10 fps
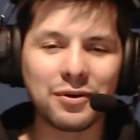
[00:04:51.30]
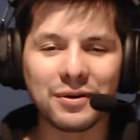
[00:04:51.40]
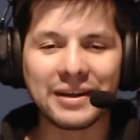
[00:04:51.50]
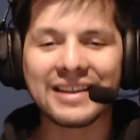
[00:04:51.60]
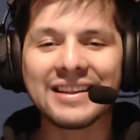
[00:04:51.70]

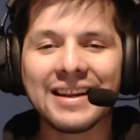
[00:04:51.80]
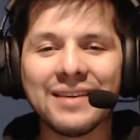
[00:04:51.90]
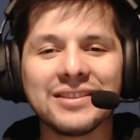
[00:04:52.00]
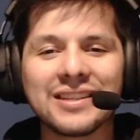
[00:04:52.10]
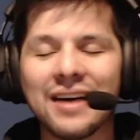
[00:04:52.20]
bastante la
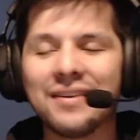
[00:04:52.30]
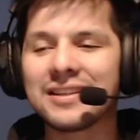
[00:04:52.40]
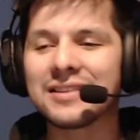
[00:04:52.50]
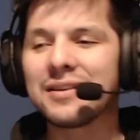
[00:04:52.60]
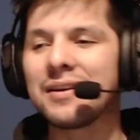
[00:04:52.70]
música. A
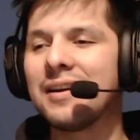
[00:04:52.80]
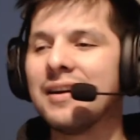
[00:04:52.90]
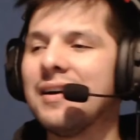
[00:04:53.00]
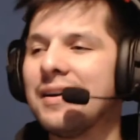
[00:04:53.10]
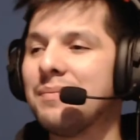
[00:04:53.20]
veces eh,
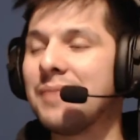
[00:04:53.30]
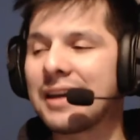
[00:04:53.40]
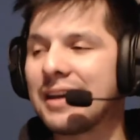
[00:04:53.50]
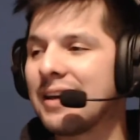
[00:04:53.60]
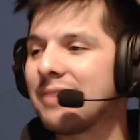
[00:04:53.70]
me
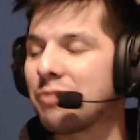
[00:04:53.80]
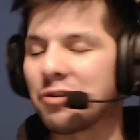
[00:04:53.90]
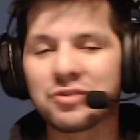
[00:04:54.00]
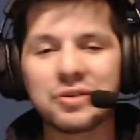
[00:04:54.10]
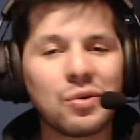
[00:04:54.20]
quedan, pero no
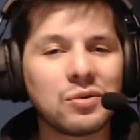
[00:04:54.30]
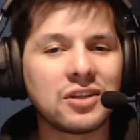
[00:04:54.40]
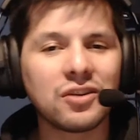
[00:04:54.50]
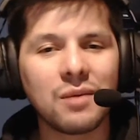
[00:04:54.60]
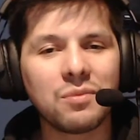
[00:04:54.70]
sigo escuchando
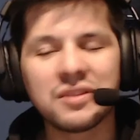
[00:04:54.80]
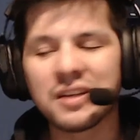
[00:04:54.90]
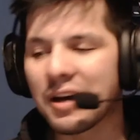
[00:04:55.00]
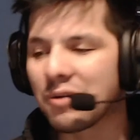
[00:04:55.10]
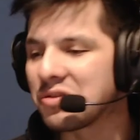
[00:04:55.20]
la música,
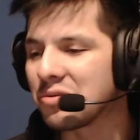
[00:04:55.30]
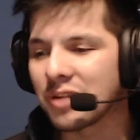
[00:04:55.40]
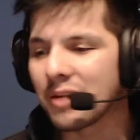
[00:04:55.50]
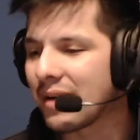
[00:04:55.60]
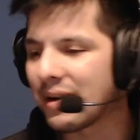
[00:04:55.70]
Escuché un
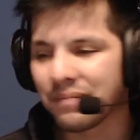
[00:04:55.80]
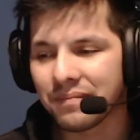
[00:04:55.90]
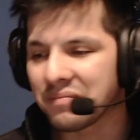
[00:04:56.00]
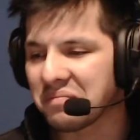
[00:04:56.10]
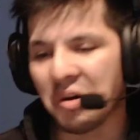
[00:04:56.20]
tema,
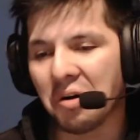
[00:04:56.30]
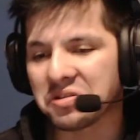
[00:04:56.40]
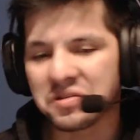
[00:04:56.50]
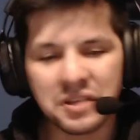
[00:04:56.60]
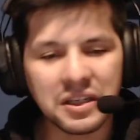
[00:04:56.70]
dos,
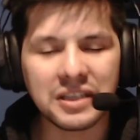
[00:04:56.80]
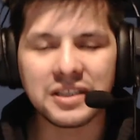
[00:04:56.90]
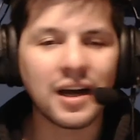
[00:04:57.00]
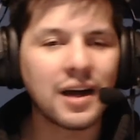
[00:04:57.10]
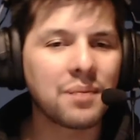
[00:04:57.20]
y
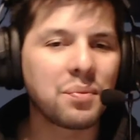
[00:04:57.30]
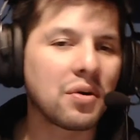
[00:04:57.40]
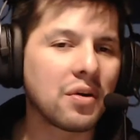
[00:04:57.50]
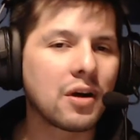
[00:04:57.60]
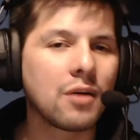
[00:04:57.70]
ya después lo
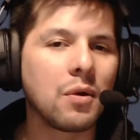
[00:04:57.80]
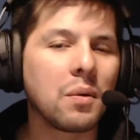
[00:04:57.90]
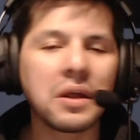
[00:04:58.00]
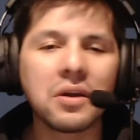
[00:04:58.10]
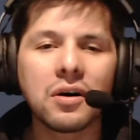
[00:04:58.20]
dejo, me
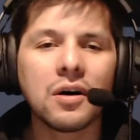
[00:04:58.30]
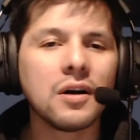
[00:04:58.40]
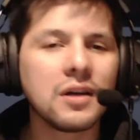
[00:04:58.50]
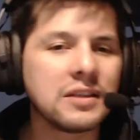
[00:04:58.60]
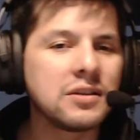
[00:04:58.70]
olvido
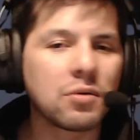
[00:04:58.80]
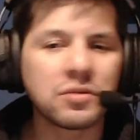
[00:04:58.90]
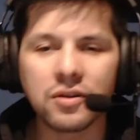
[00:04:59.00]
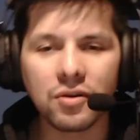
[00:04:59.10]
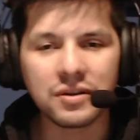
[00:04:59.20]
y sigo
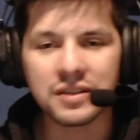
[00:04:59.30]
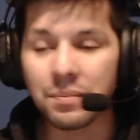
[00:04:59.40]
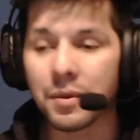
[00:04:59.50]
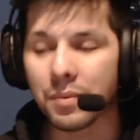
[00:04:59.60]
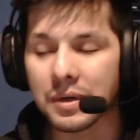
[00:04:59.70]
escuchándolo de
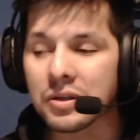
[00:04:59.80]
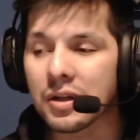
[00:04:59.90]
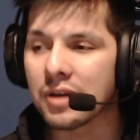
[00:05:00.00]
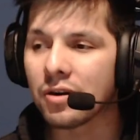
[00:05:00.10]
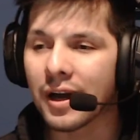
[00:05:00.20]
siempre. Por eso les
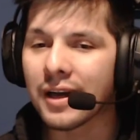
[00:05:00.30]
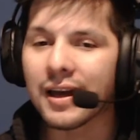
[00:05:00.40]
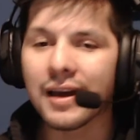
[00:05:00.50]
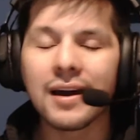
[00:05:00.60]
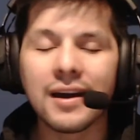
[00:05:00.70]
digo que hay
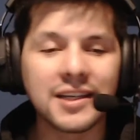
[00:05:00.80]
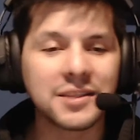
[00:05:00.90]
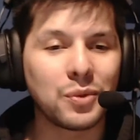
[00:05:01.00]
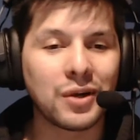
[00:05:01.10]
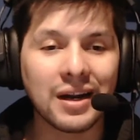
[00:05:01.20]
que
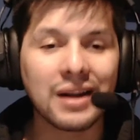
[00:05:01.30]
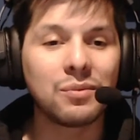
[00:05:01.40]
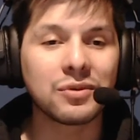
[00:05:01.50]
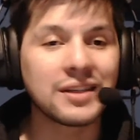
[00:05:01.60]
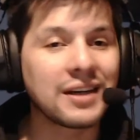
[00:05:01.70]
explorar la
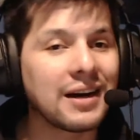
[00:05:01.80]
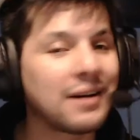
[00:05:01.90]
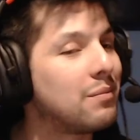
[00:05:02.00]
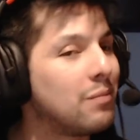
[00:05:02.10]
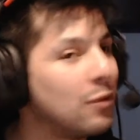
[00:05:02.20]
música
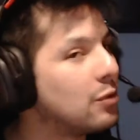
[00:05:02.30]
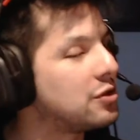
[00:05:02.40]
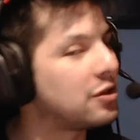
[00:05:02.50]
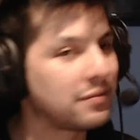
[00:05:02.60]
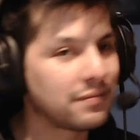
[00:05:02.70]

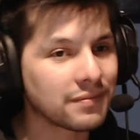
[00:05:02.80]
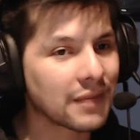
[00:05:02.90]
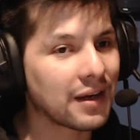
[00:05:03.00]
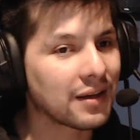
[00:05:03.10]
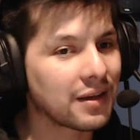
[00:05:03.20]
mucho,
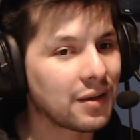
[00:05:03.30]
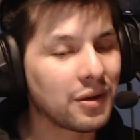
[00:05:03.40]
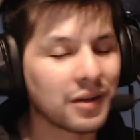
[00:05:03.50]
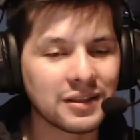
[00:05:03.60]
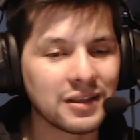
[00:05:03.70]
este, no hay
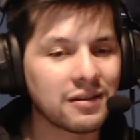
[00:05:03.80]
que decir este